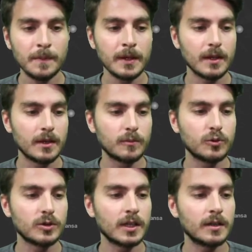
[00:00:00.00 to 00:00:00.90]
e,
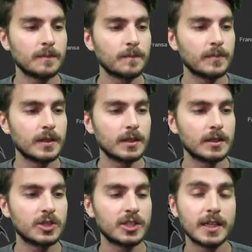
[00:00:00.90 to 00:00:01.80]
burada
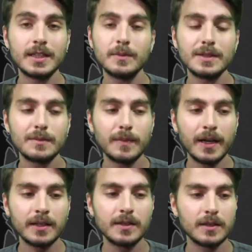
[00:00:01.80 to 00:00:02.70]
şirketimizin
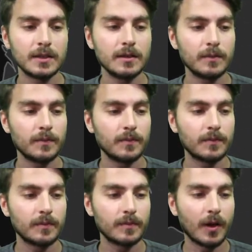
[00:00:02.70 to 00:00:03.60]
merkezini
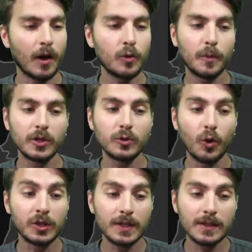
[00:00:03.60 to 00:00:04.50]
Avrupa'nın
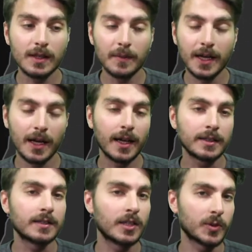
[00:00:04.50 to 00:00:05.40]
ortasında bir yerlerde
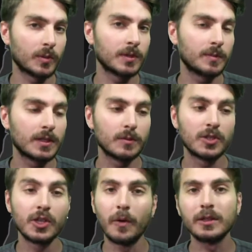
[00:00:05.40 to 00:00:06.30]
seçmemiz bizim için
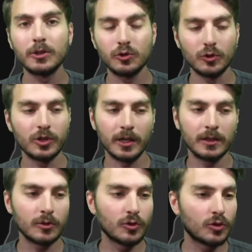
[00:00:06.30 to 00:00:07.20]
avantaj
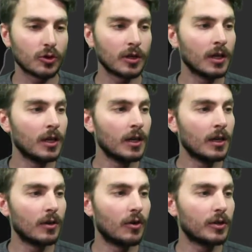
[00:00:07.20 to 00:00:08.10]
olacaktır. Çünkü
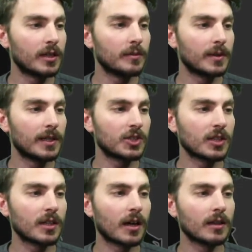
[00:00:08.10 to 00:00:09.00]
örneğin Birleşik
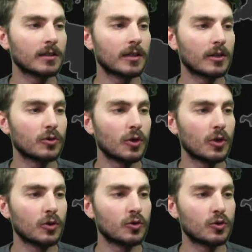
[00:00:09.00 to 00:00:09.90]
Krallık'tan
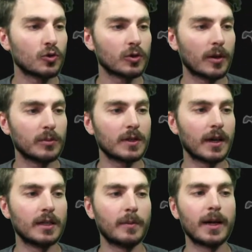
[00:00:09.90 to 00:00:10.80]
şuradan bir
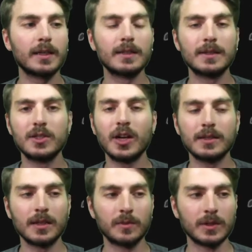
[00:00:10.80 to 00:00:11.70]
tane merkez
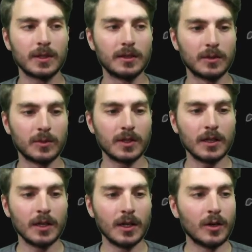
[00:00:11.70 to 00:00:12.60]
seçersek biz kendimize
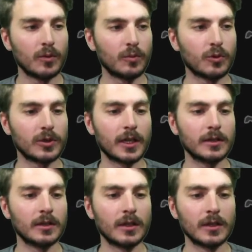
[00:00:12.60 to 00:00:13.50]
buradan
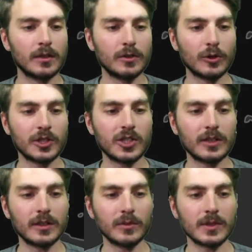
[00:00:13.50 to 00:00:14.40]
yola
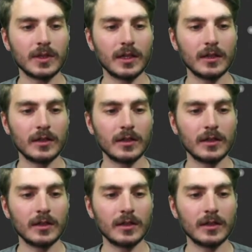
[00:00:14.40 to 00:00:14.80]
çıktığımızda